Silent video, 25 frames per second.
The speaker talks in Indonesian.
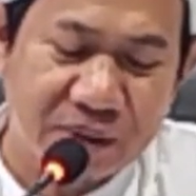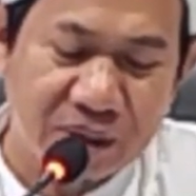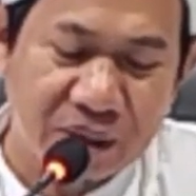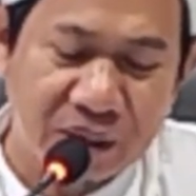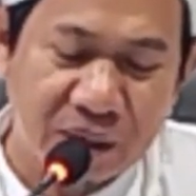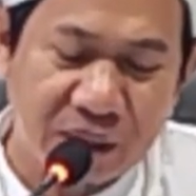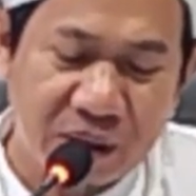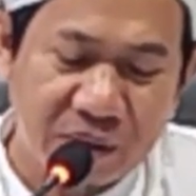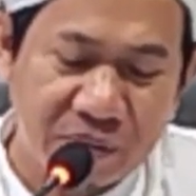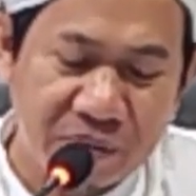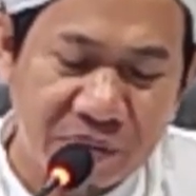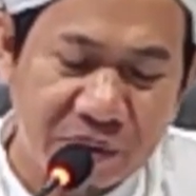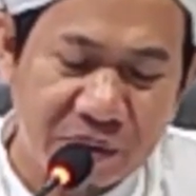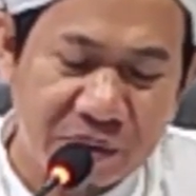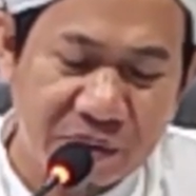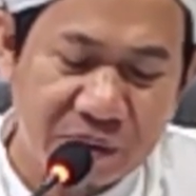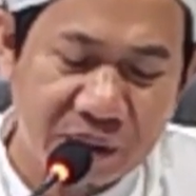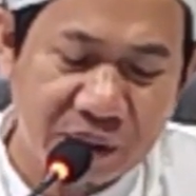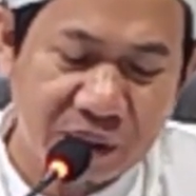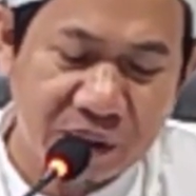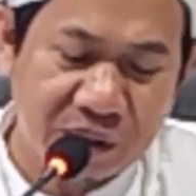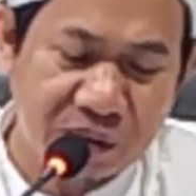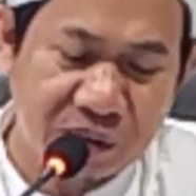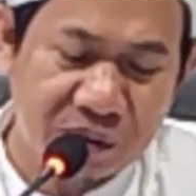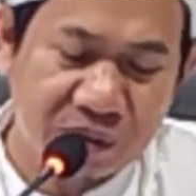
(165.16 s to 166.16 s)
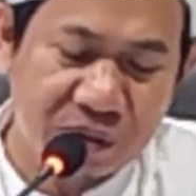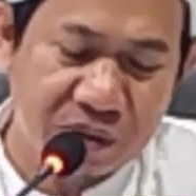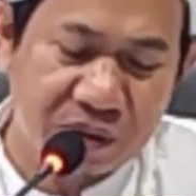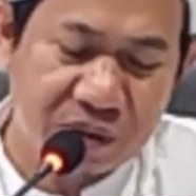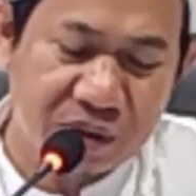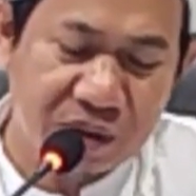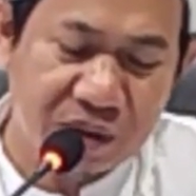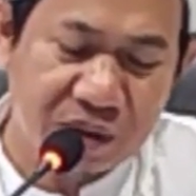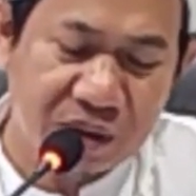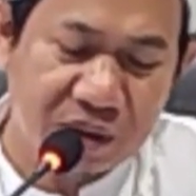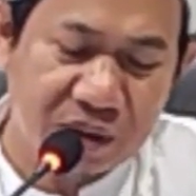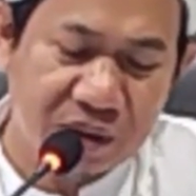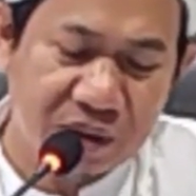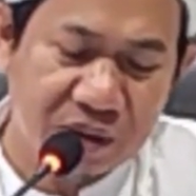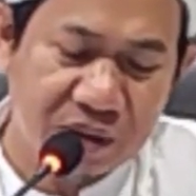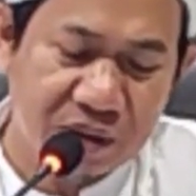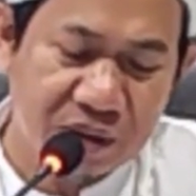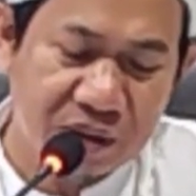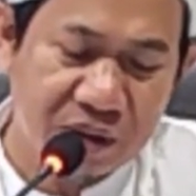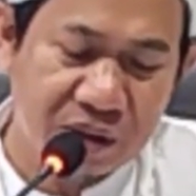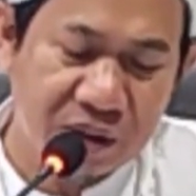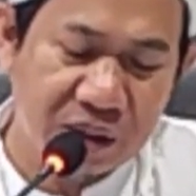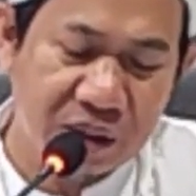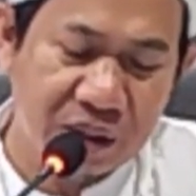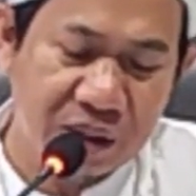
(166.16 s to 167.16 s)
Kenapa begitu?
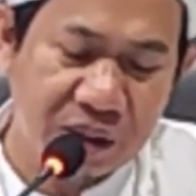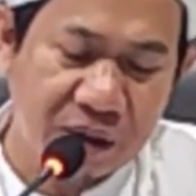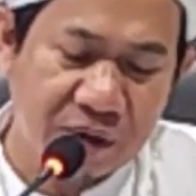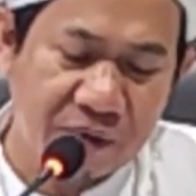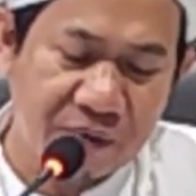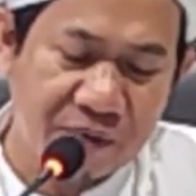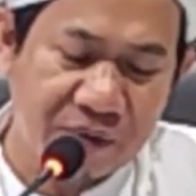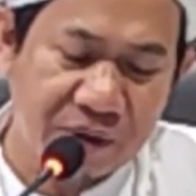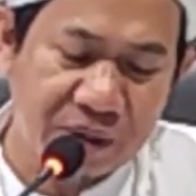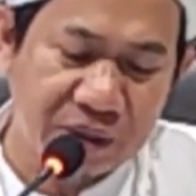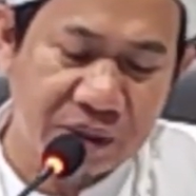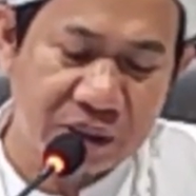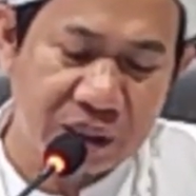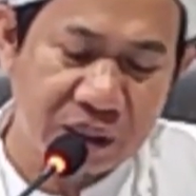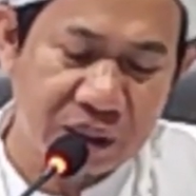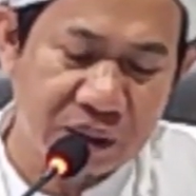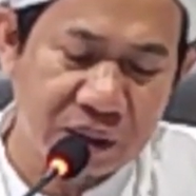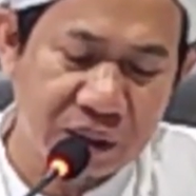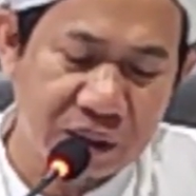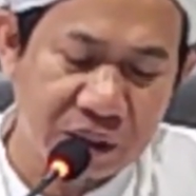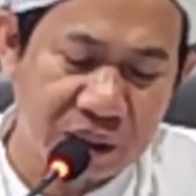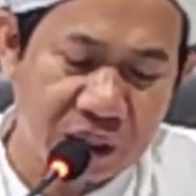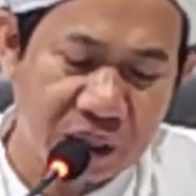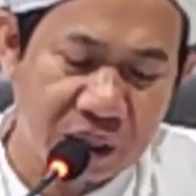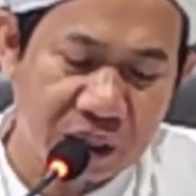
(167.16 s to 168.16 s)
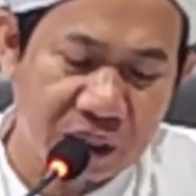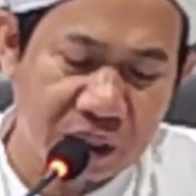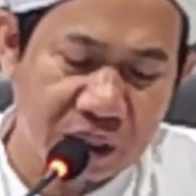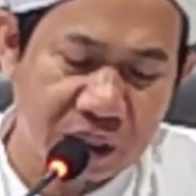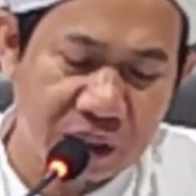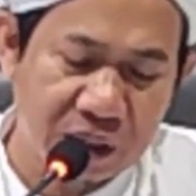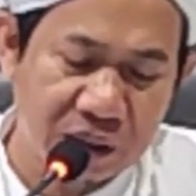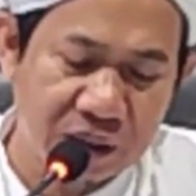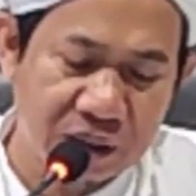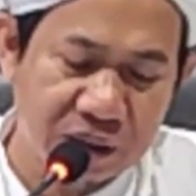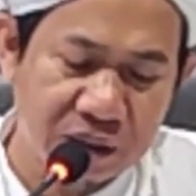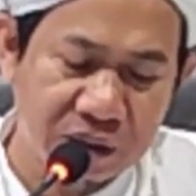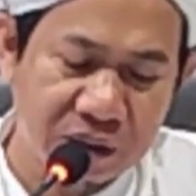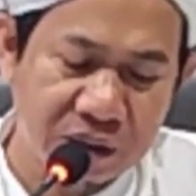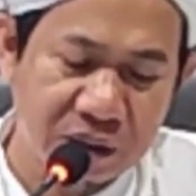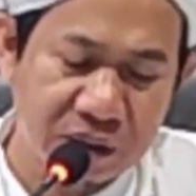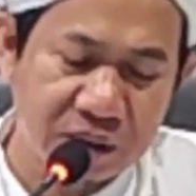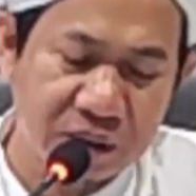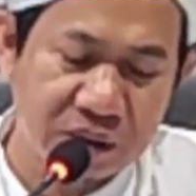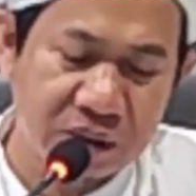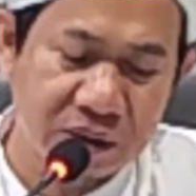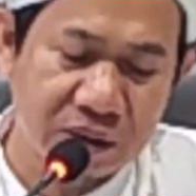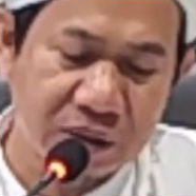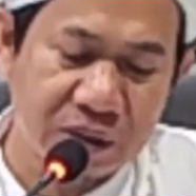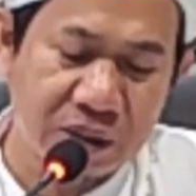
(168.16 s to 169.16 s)
Lina fasati karena
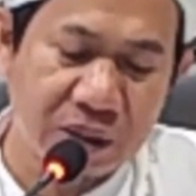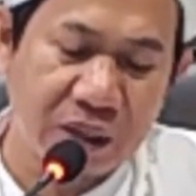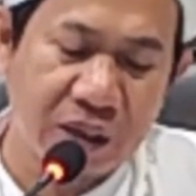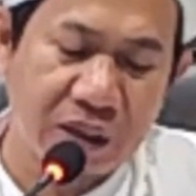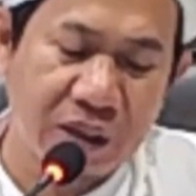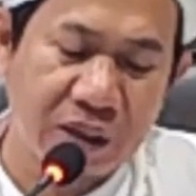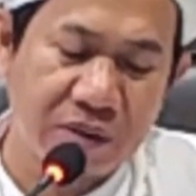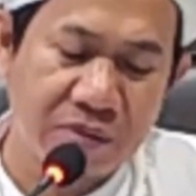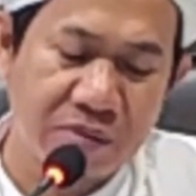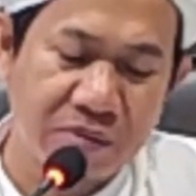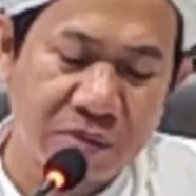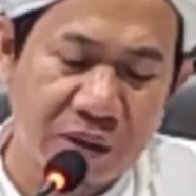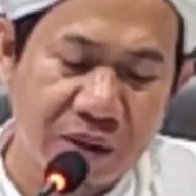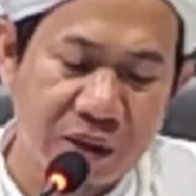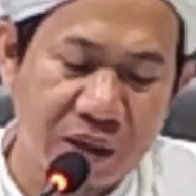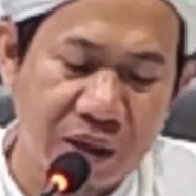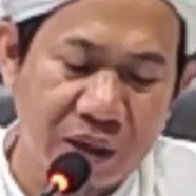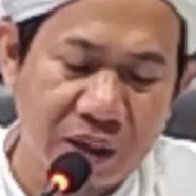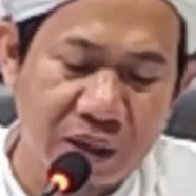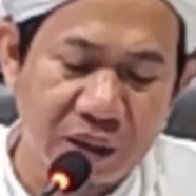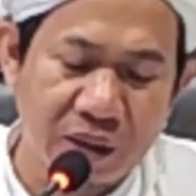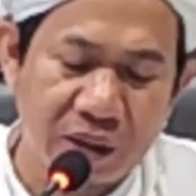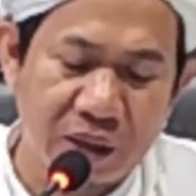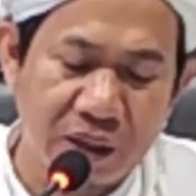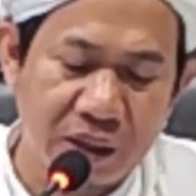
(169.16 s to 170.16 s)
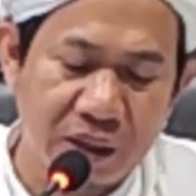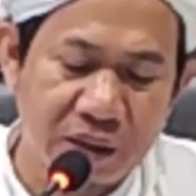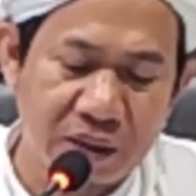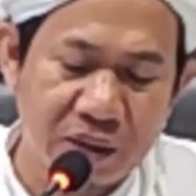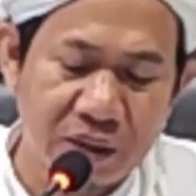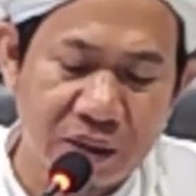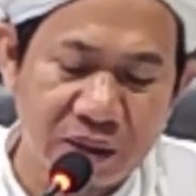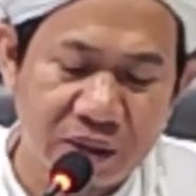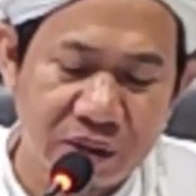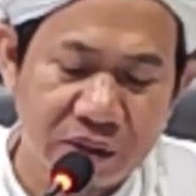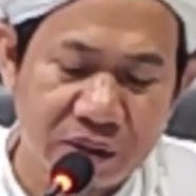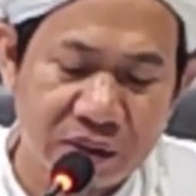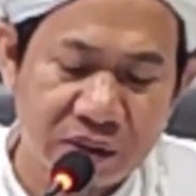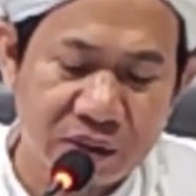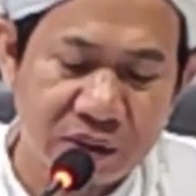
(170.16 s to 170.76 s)
sangat berharganya.